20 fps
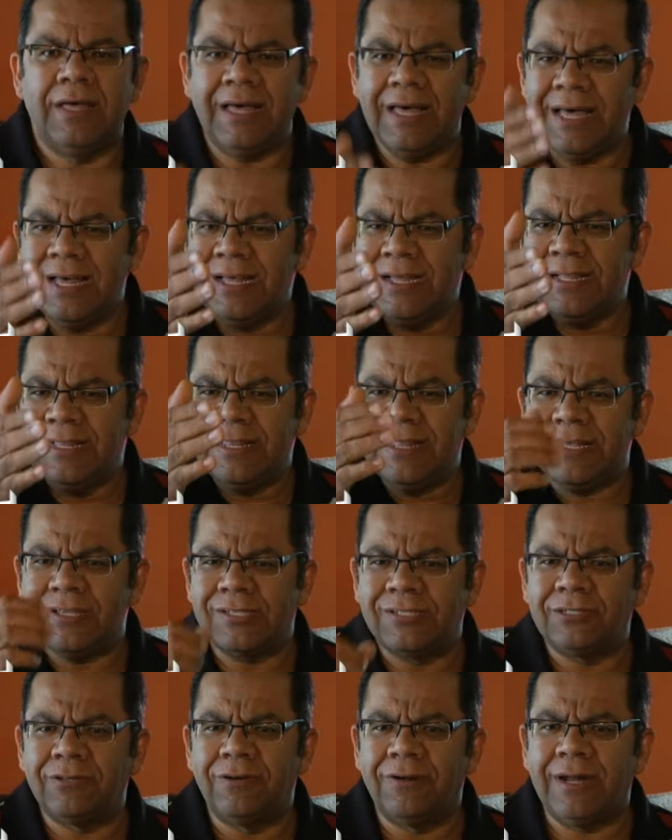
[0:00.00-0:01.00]
anda,
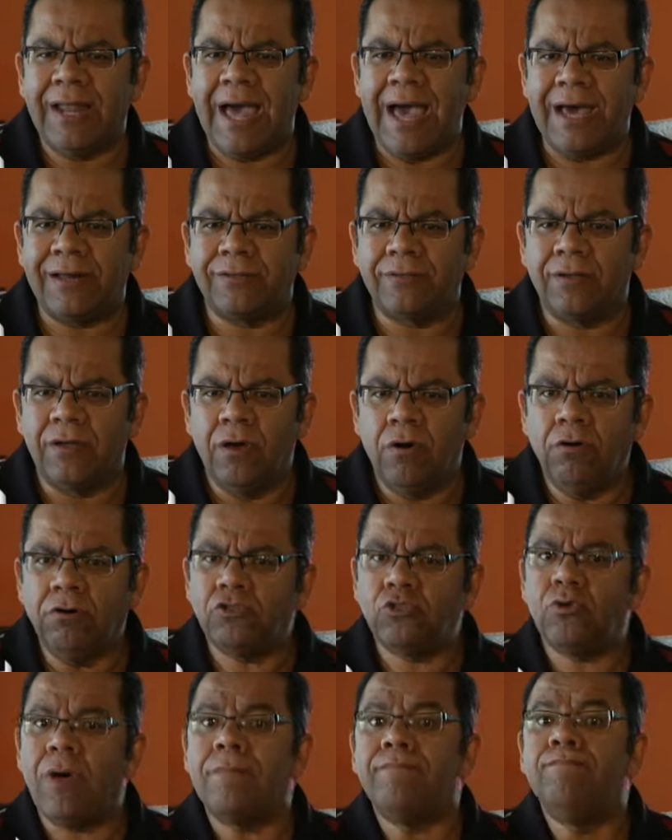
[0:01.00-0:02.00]
seu lerdo, ou
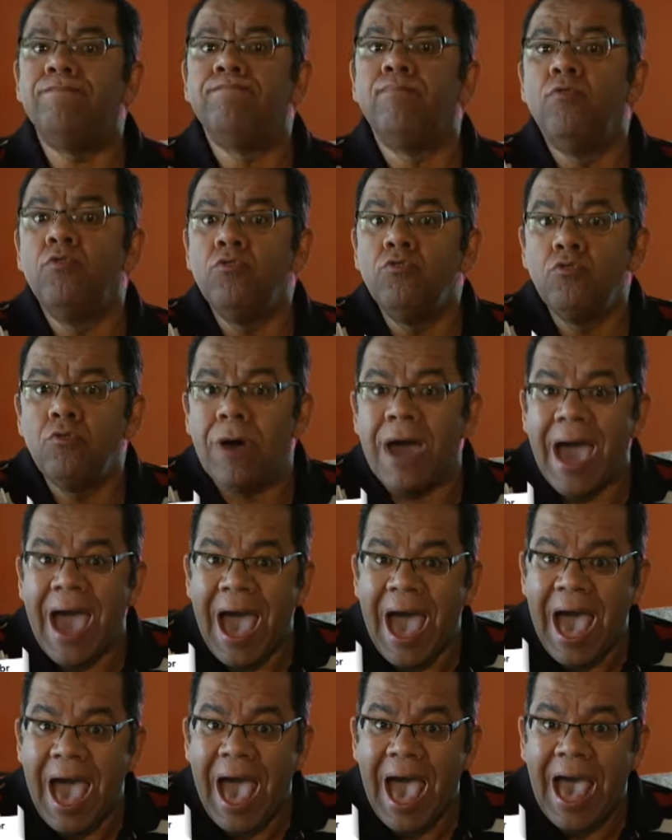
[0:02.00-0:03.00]
sua
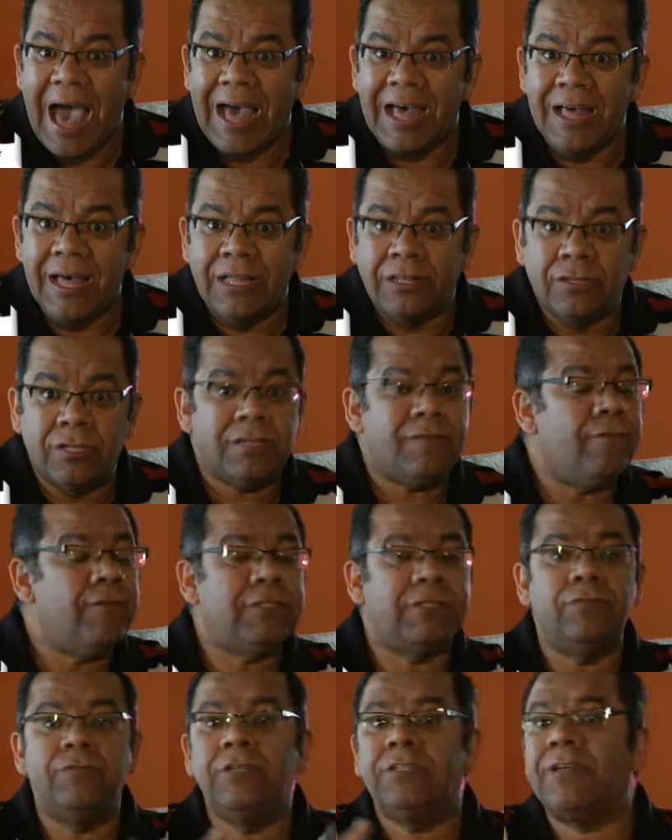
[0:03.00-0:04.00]
burra,
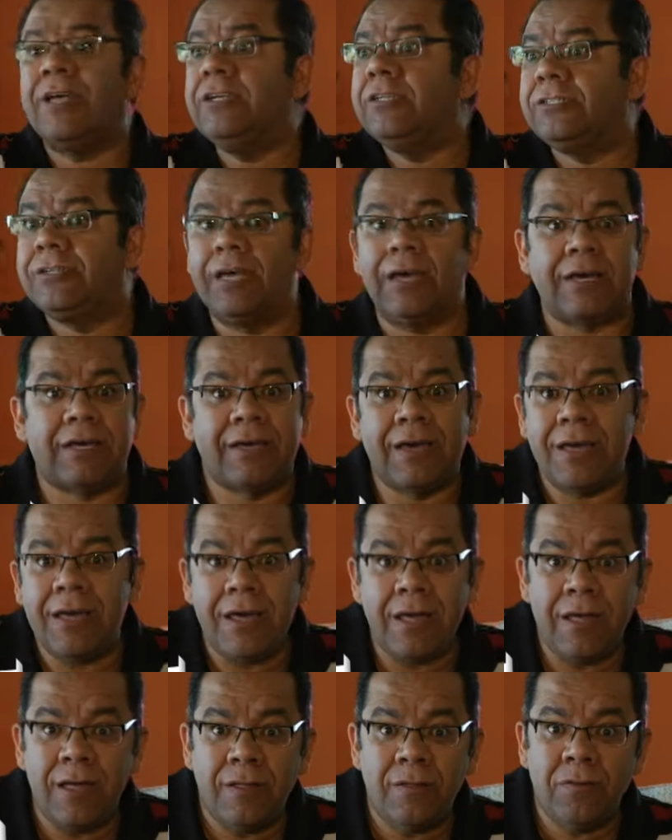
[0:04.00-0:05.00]
você não está
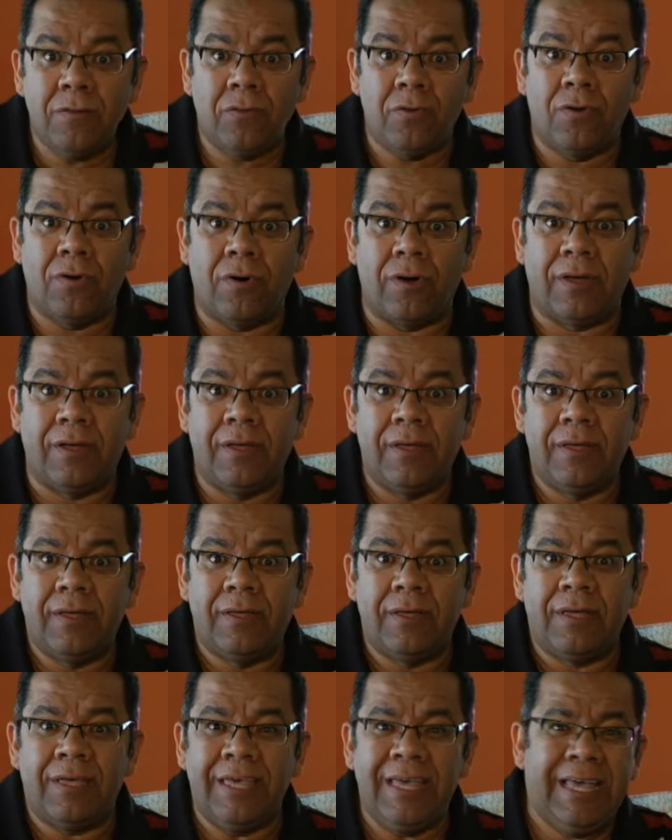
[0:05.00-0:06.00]
enxergando.
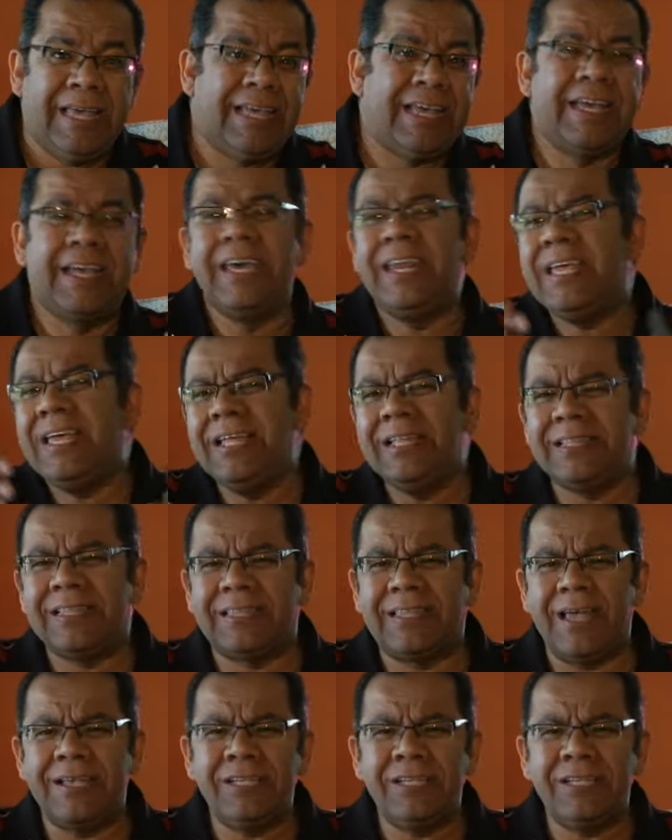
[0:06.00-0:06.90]
E grita,